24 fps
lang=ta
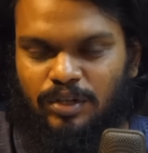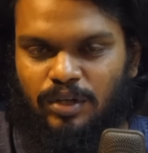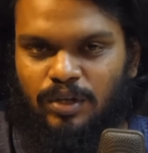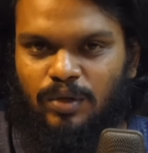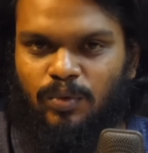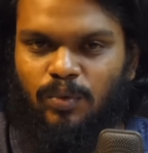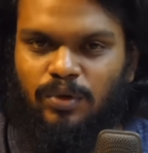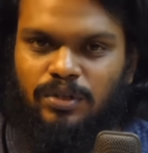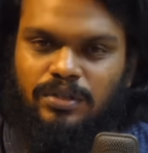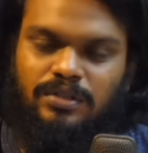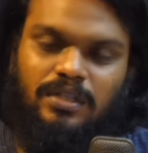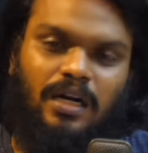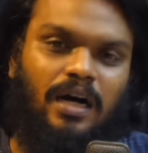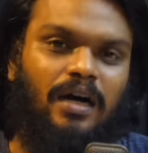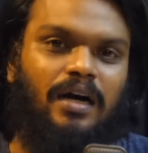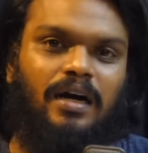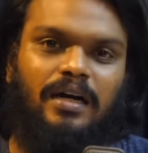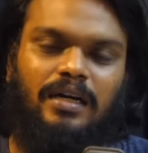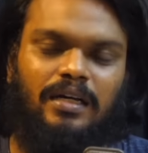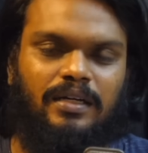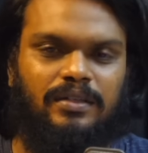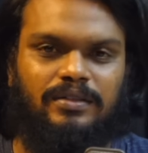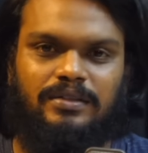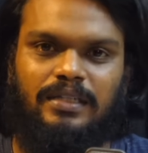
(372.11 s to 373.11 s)
தெரியும் ஒரு
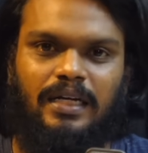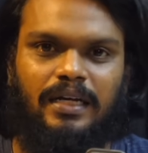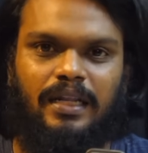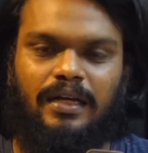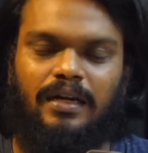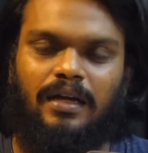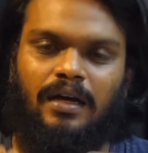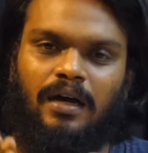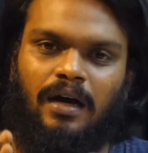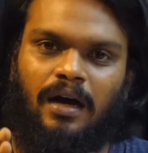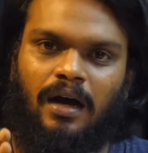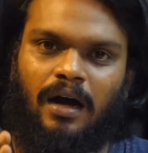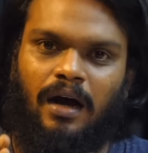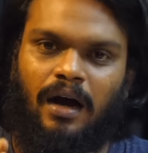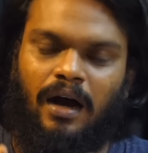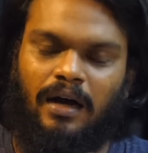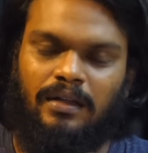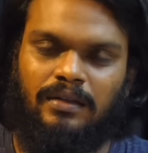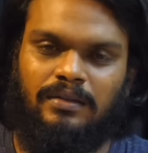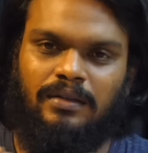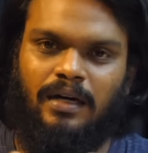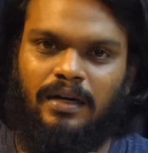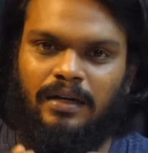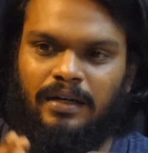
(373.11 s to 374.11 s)
ஸ்ட்ராங்கான ஜெயிலர்
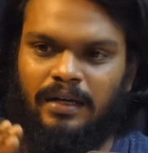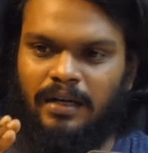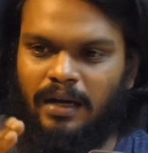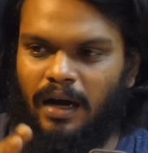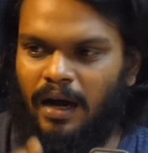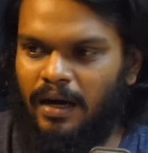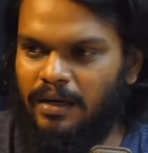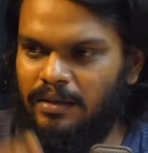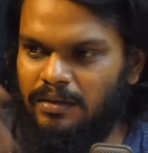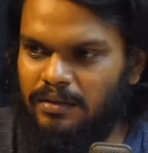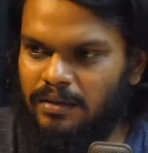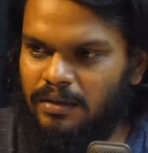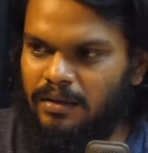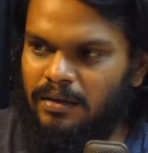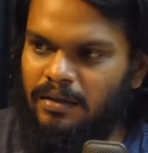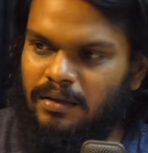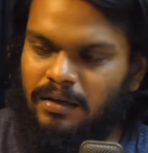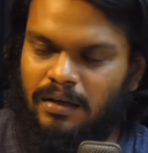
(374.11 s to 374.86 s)
அதை தாண்டி அடுத்து